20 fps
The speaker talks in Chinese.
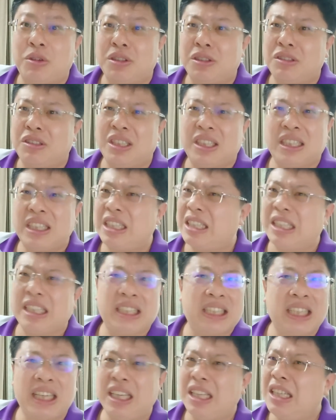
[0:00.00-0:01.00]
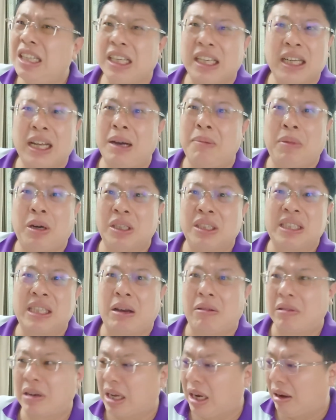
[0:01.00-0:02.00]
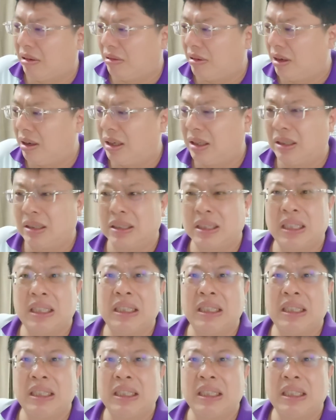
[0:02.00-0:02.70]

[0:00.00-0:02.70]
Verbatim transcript: 我是觉得这个人真的那么糟糕啊，